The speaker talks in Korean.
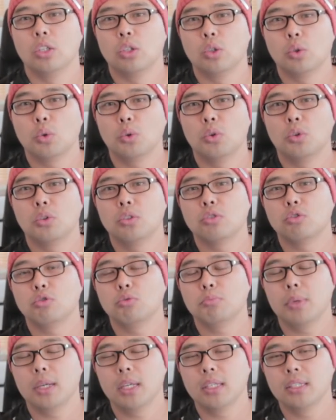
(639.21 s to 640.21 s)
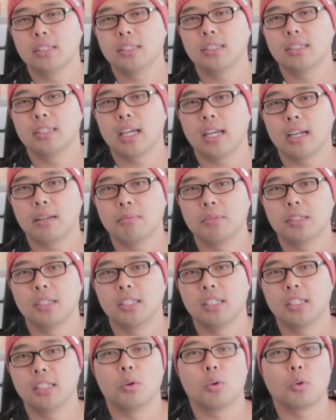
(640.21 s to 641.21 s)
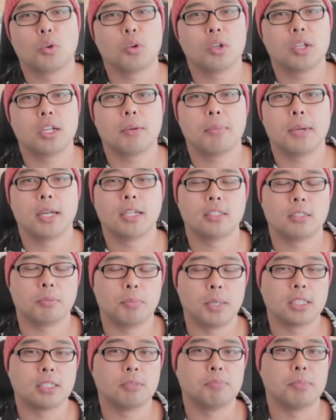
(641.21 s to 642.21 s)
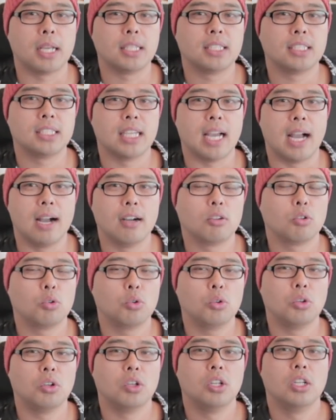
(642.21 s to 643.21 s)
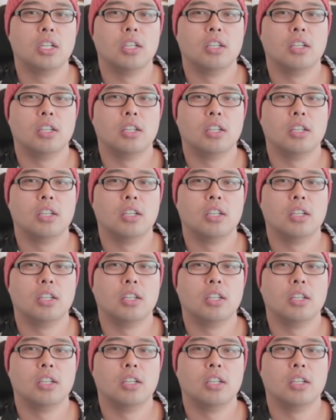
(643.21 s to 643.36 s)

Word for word: 또 수많은 사람들이 코로나 바이러스 백신 맞지 않고